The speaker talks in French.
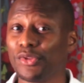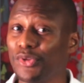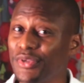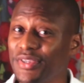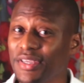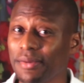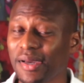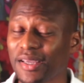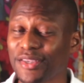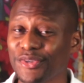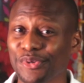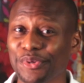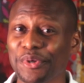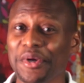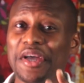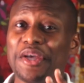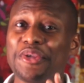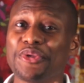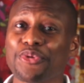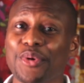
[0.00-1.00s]
Deuxième action,
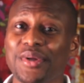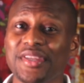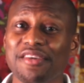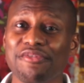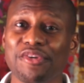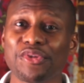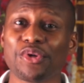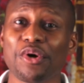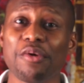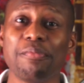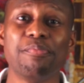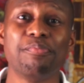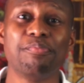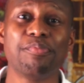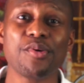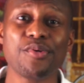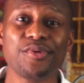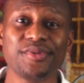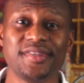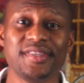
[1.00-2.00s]
soignez votre
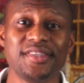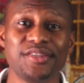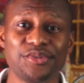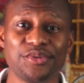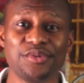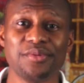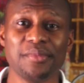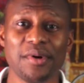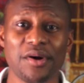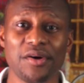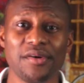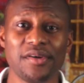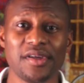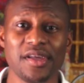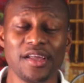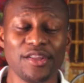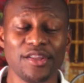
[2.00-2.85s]
positionnement.